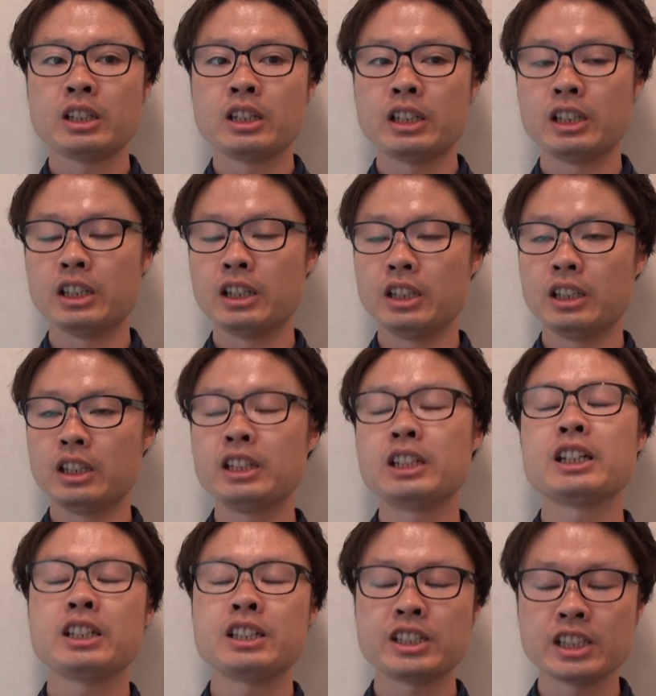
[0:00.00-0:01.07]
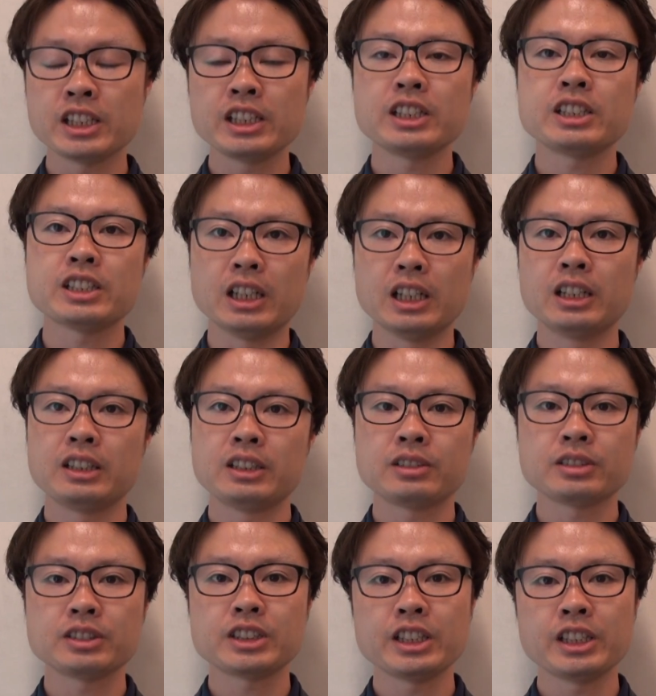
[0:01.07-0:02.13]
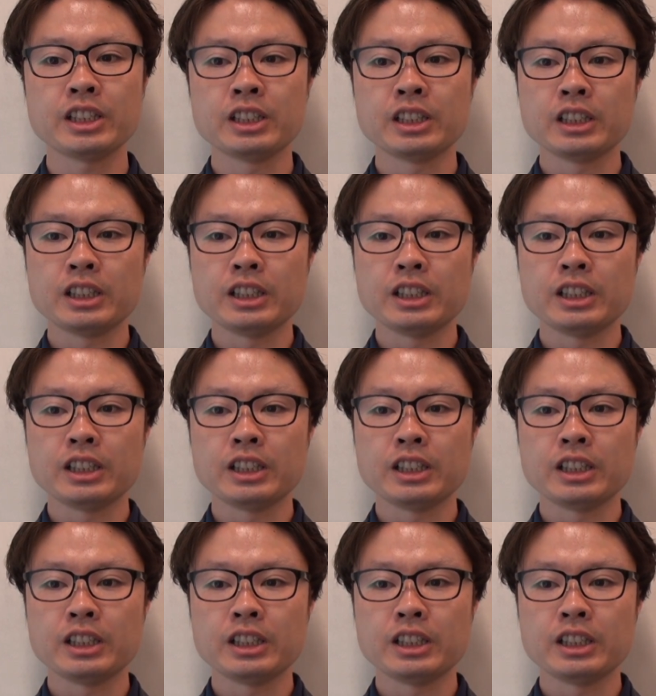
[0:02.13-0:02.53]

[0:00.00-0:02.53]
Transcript: えー、いない試合でしたそして、